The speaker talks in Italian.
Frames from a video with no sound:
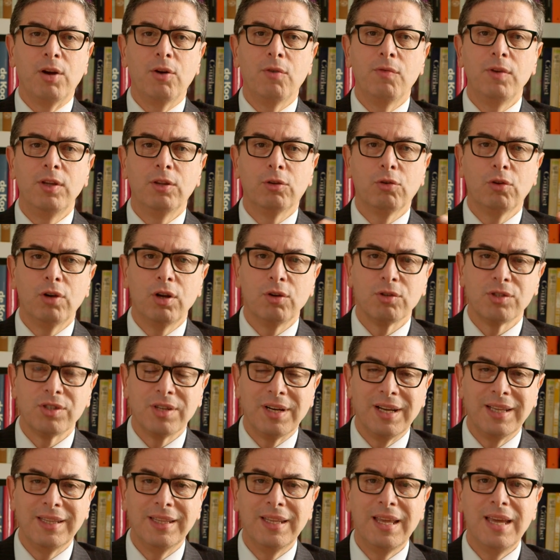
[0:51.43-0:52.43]
Hanno vinto
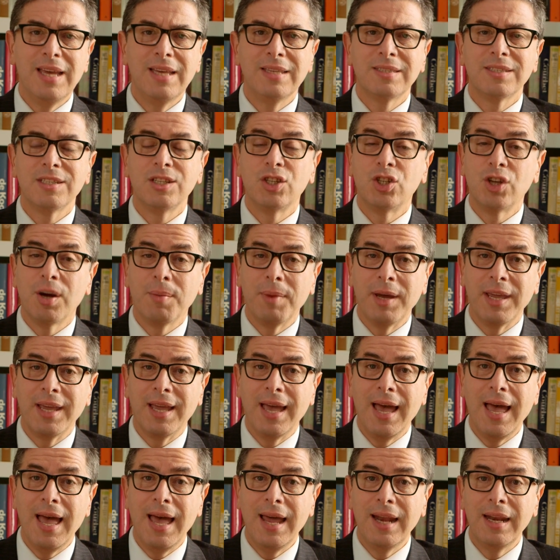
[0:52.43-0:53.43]
neozelandesi,
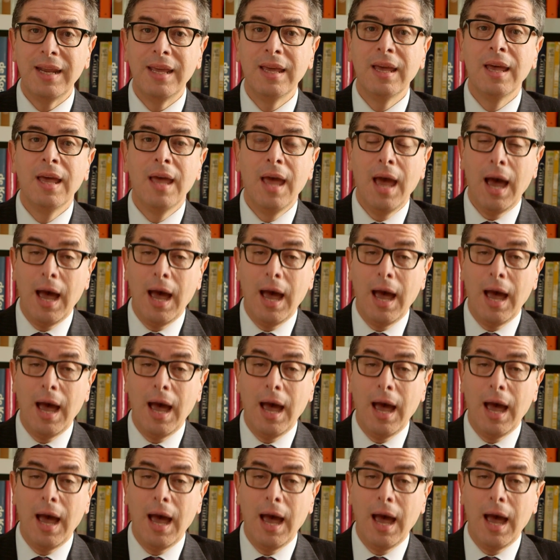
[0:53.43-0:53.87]
giamaicani,